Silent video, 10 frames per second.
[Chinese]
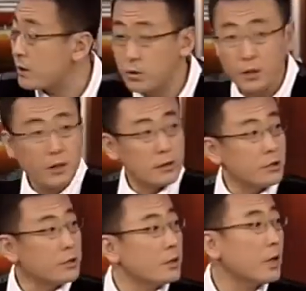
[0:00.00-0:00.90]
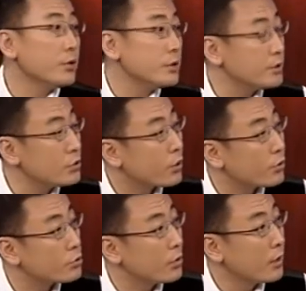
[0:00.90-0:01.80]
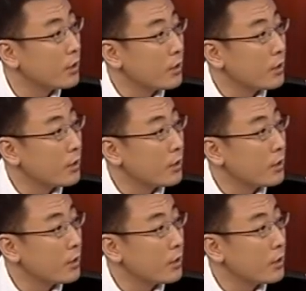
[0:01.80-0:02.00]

就你像大跃进，就等于说，